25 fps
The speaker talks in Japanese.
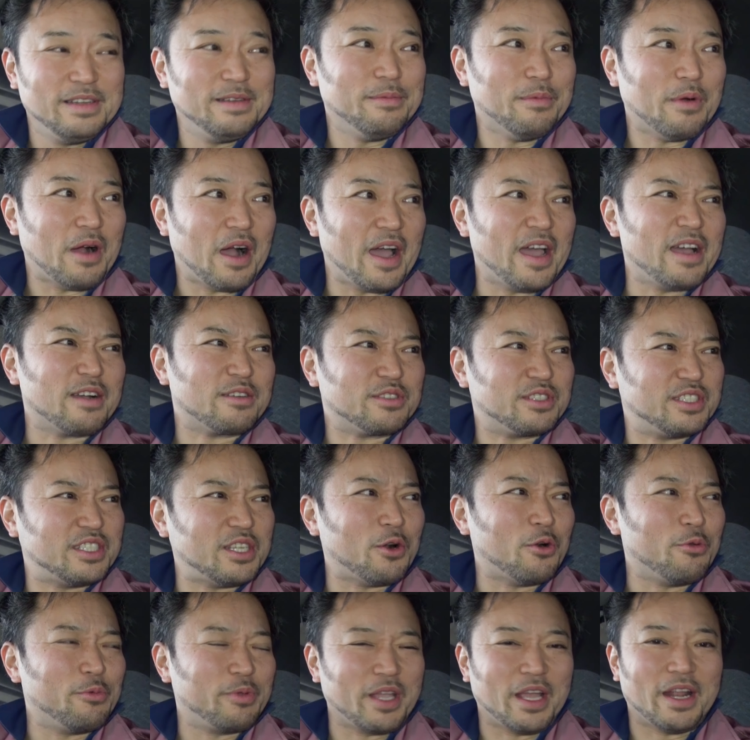もう早く捨て
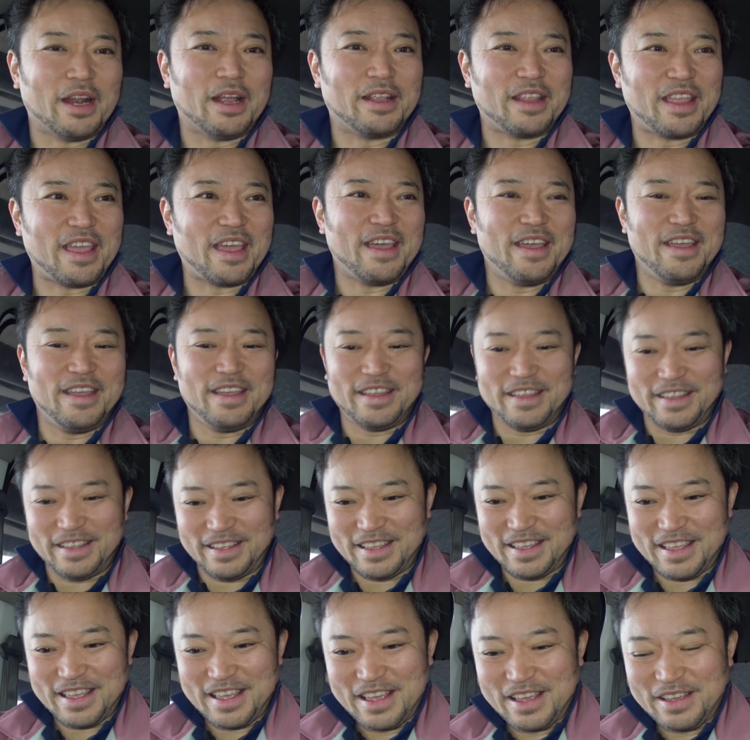ろみたいなね、
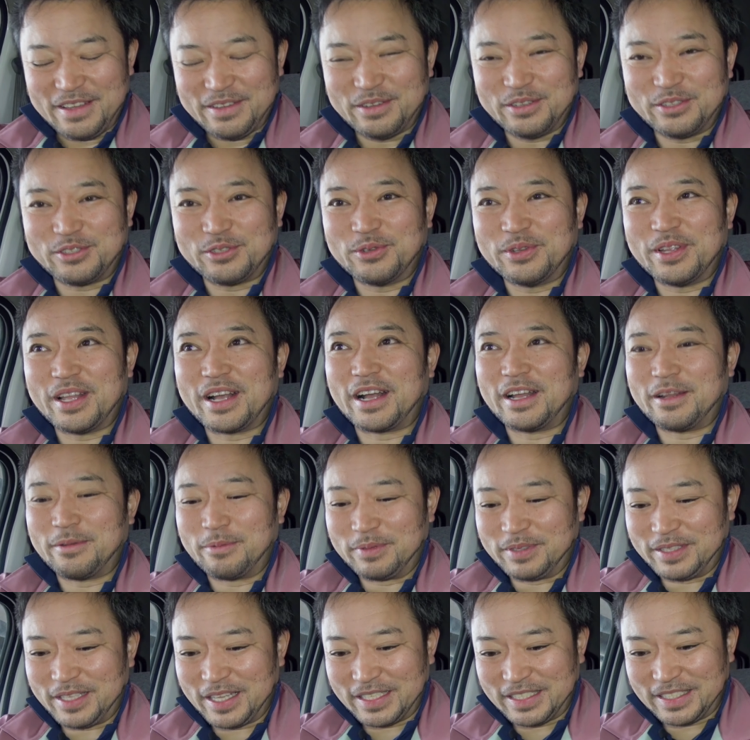うちの中に
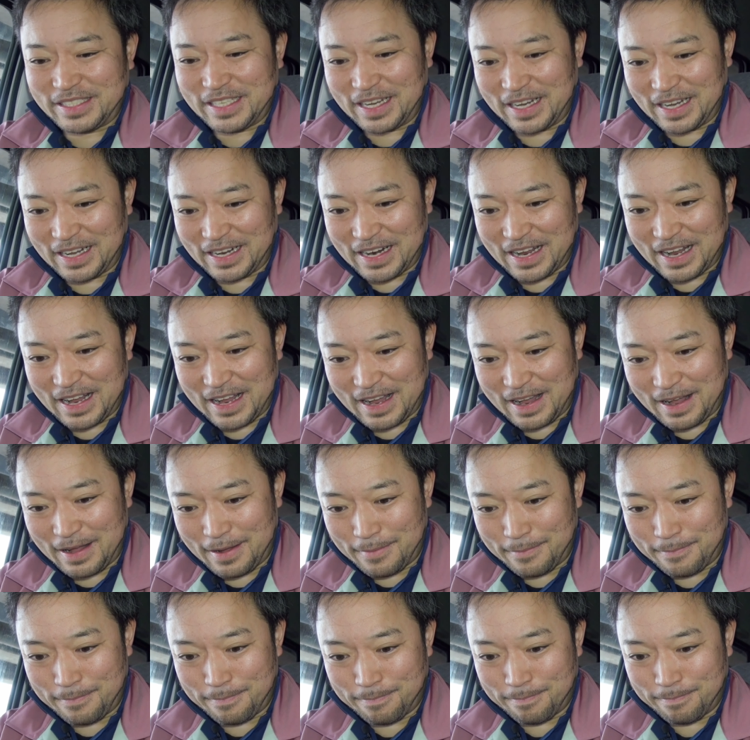も出てたから、
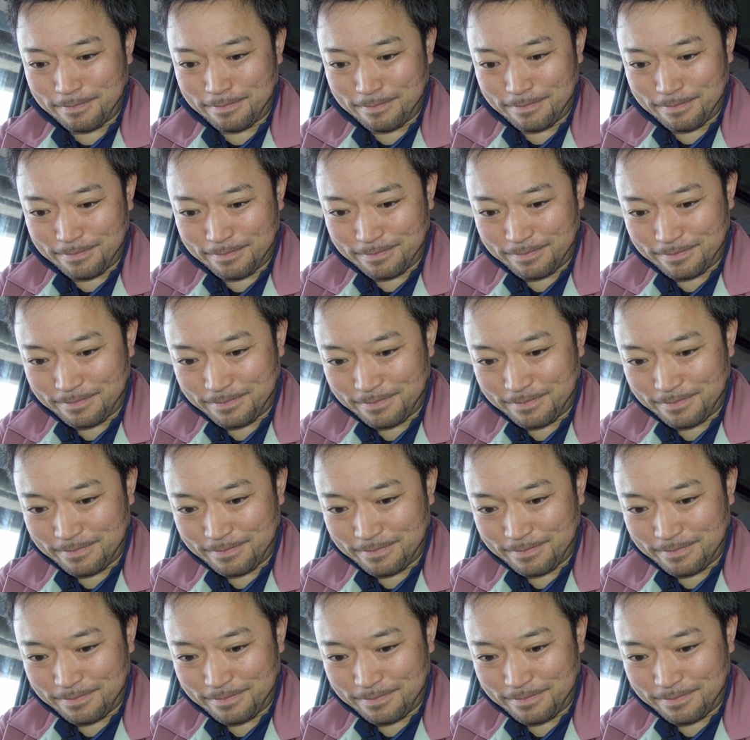うん、